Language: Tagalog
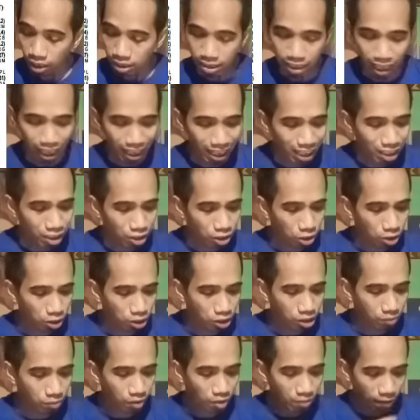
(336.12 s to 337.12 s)
Second
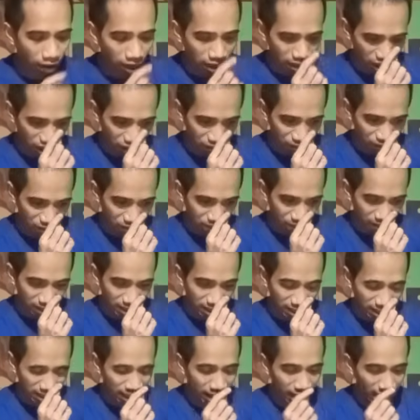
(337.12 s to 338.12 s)
choice ko po, baka nang
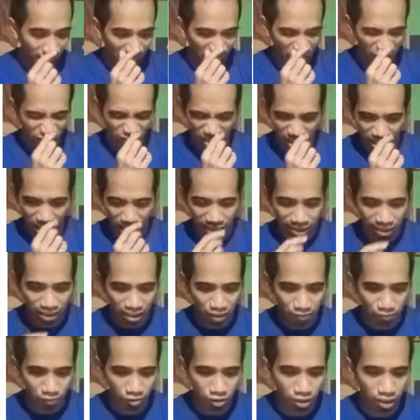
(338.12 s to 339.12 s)
pagpag lang ng kalawang last
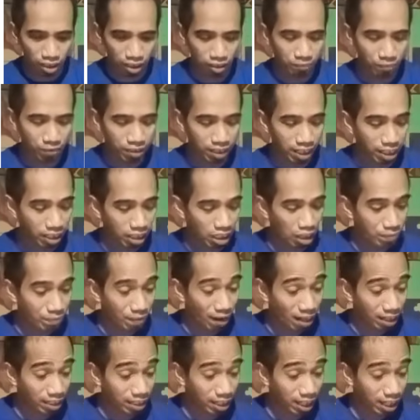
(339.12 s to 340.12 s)
time to eh. Binalik kay
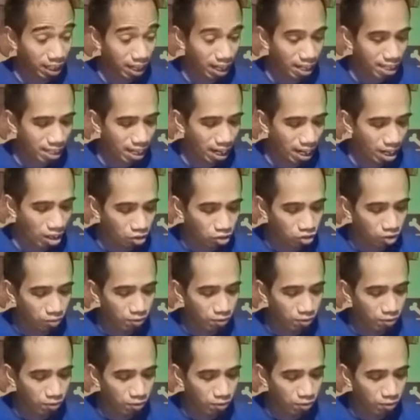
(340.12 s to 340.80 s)
Pati ang renda ngayon.